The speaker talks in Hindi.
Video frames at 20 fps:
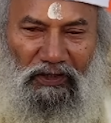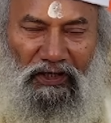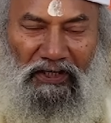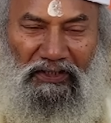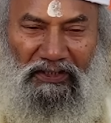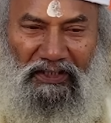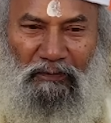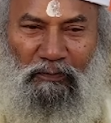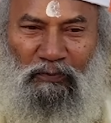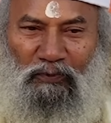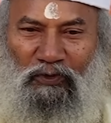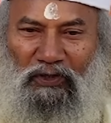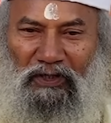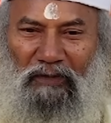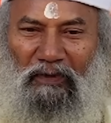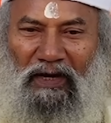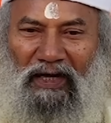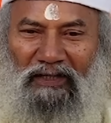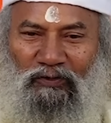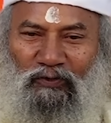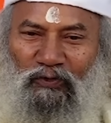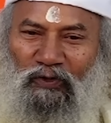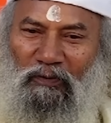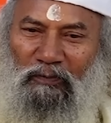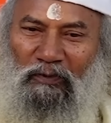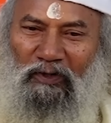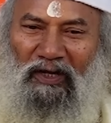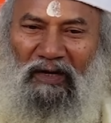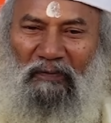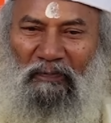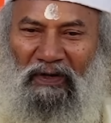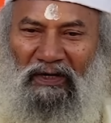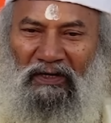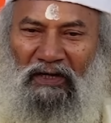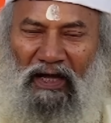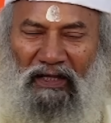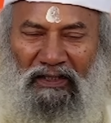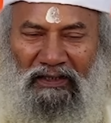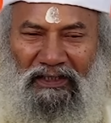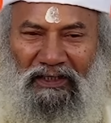यदि बुरी बात को हम कल पर
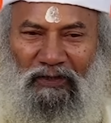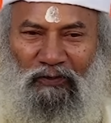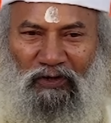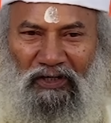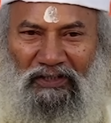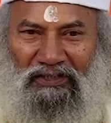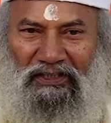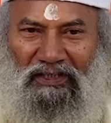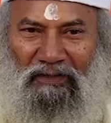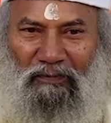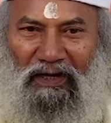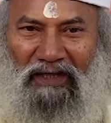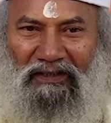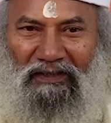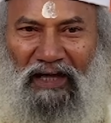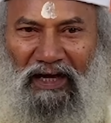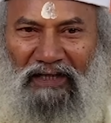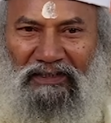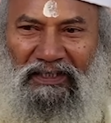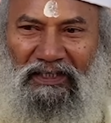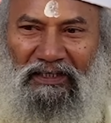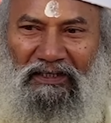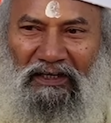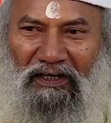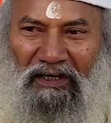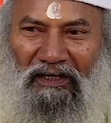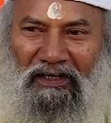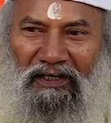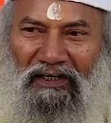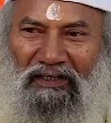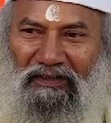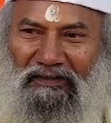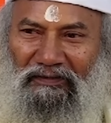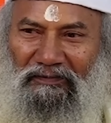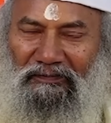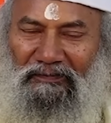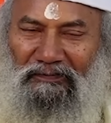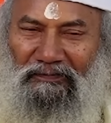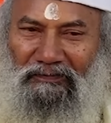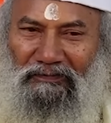टाल दें और अच्छी बात आज ही कर
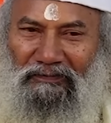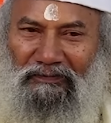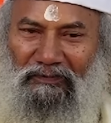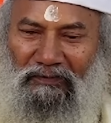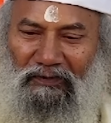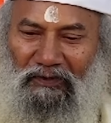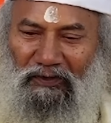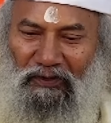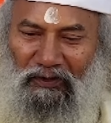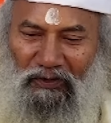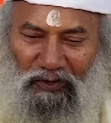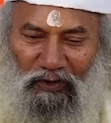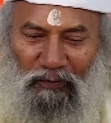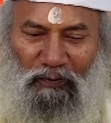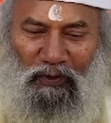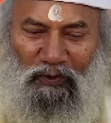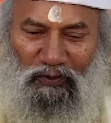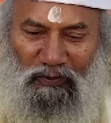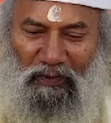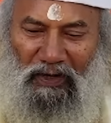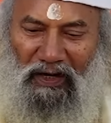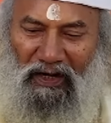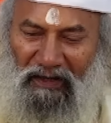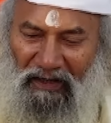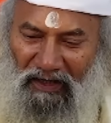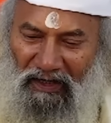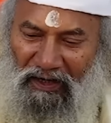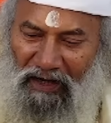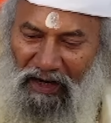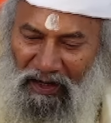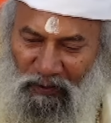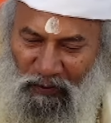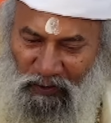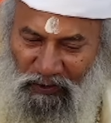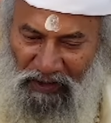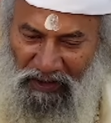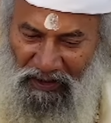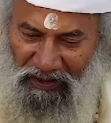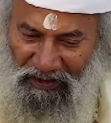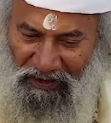लें तो बहुत बड़ा कल्याण हो
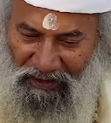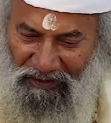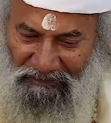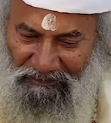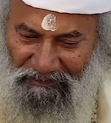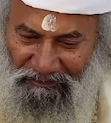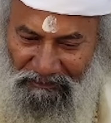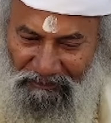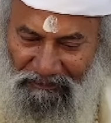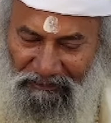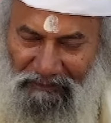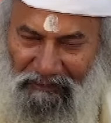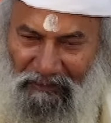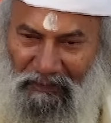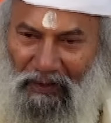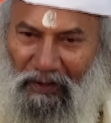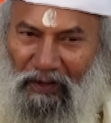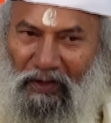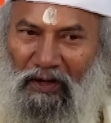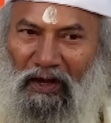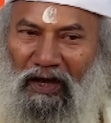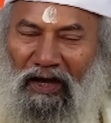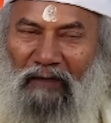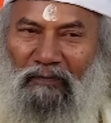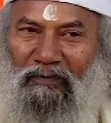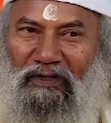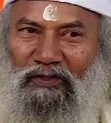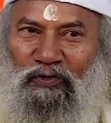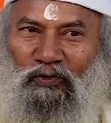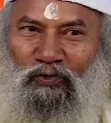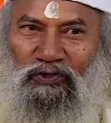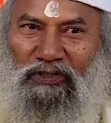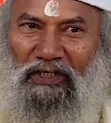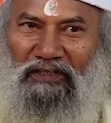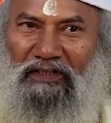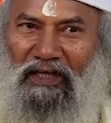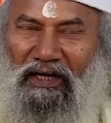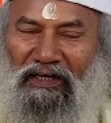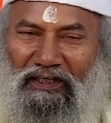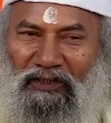जाएगा हमने सोचा
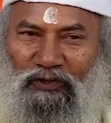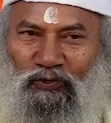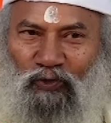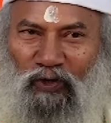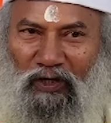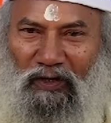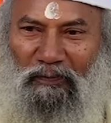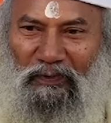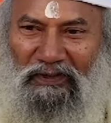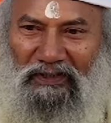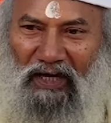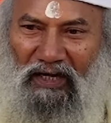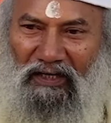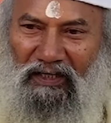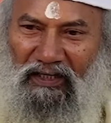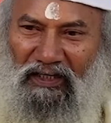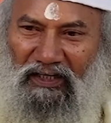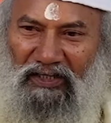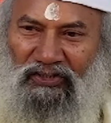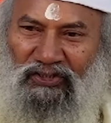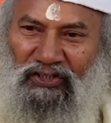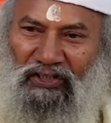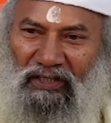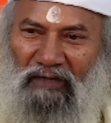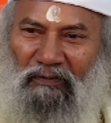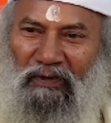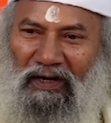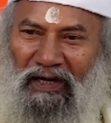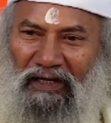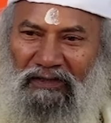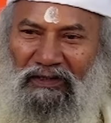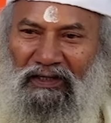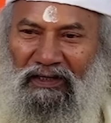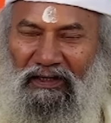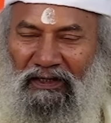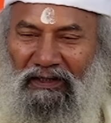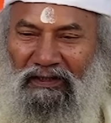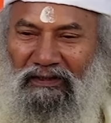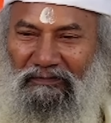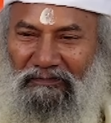था कि स्वर्ग पर जाने के लिए सीढ़ी बना
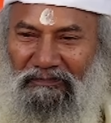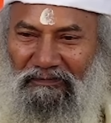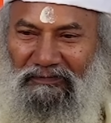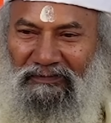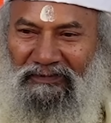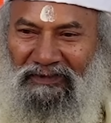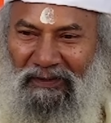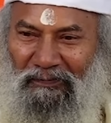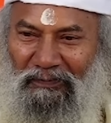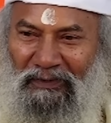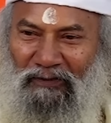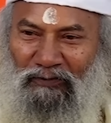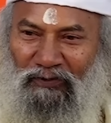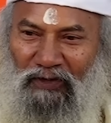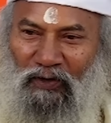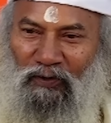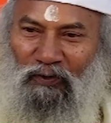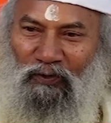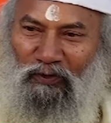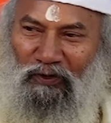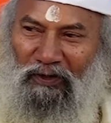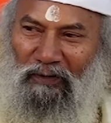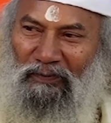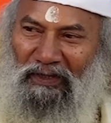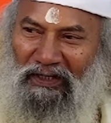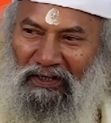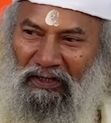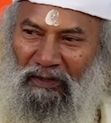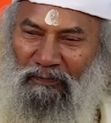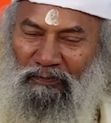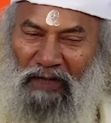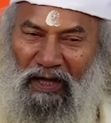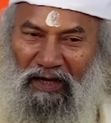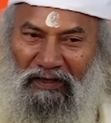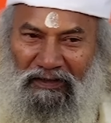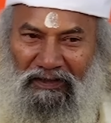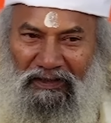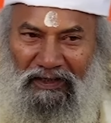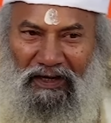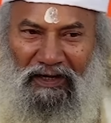देंगे तब देवताओं को हमने
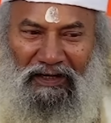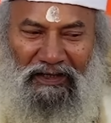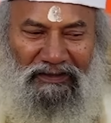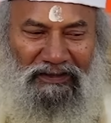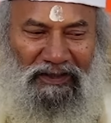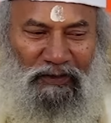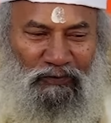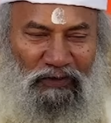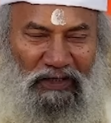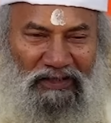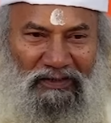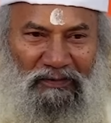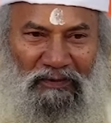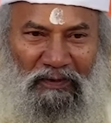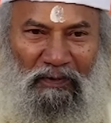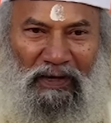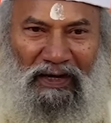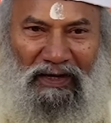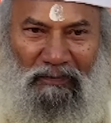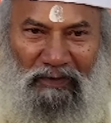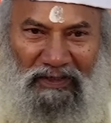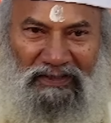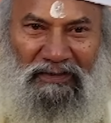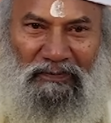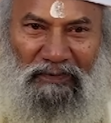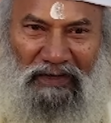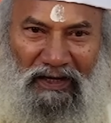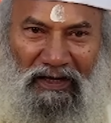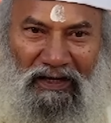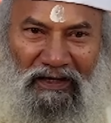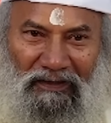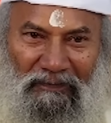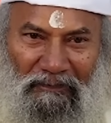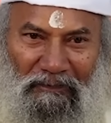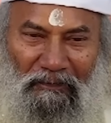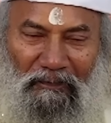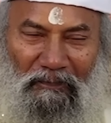गिरफ्तार किया है देवता सब हमारे बस में आए